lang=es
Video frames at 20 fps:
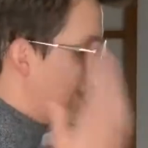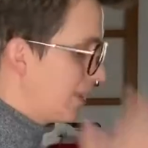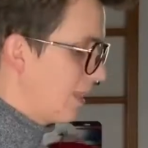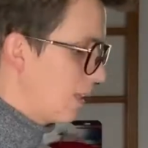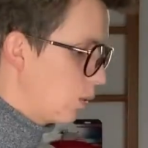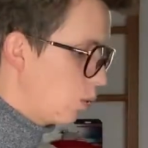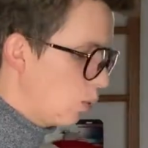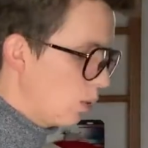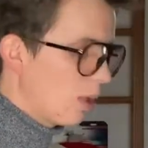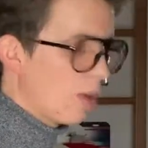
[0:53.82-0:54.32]
y te
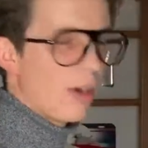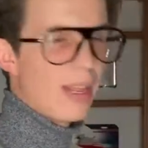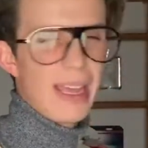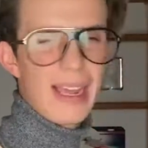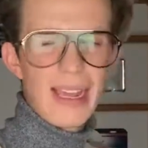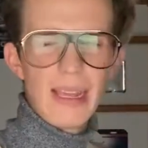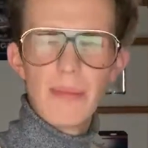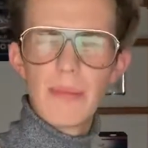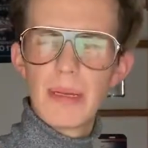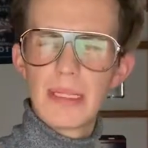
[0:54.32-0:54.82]
suda la
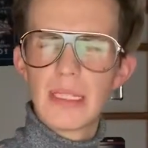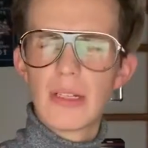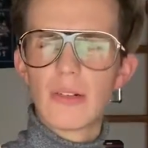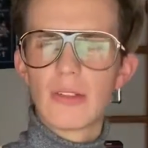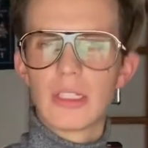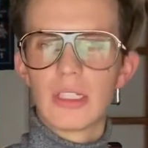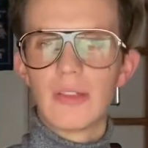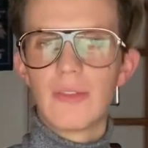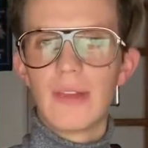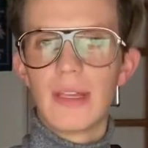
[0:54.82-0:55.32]
oreja y pasan
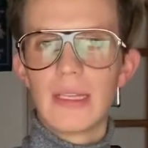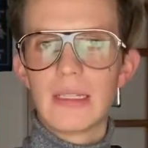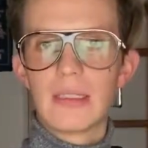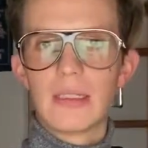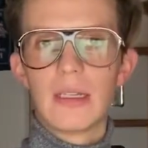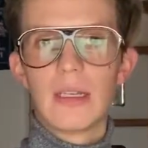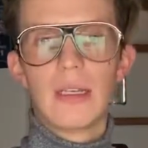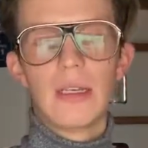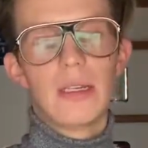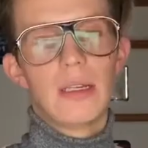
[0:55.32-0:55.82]
cosas feas,